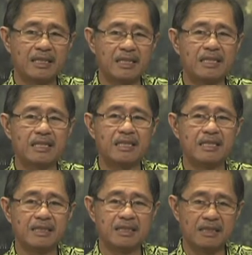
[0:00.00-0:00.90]

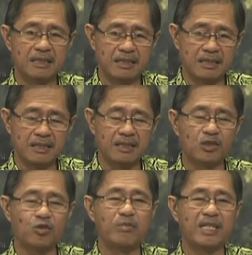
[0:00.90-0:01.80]
uh,
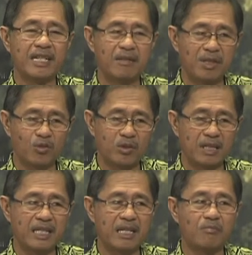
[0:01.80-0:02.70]
sumber daya
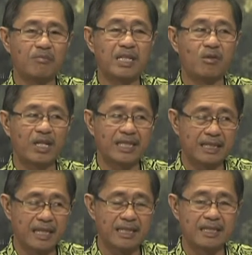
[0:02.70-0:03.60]
manusia yang
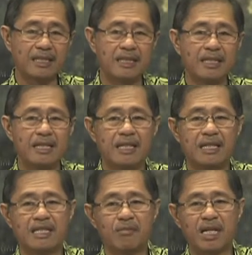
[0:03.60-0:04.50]
berkualitas. Uh mhm. -huh.
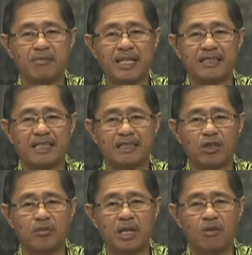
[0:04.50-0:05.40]
Sebagaimana kita
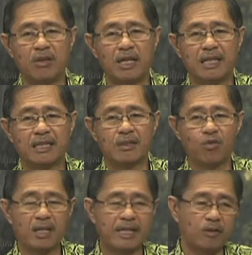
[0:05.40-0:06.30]
ketahui bahwa
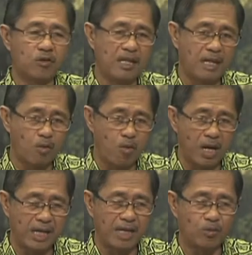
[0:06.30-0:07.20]
keluarga itu adalah
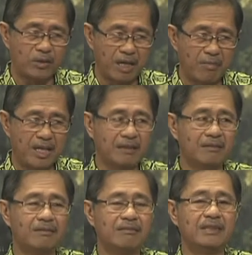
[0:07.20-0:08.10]
wadah utama
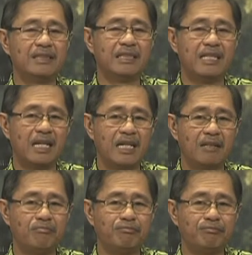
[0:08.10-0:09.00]
di
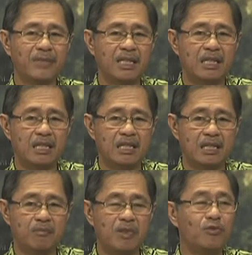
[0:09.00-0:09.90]
dalam
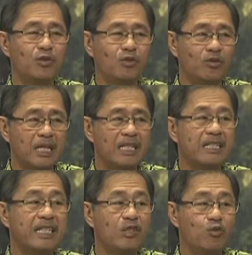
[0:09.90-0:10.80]
uh, mewujudkan
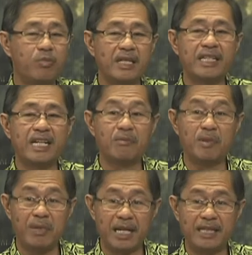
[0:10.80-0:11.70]
kehidupan yang
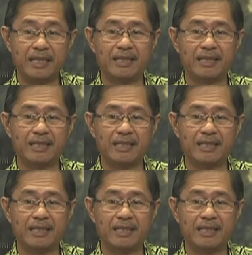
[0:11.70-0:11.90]
lebih baik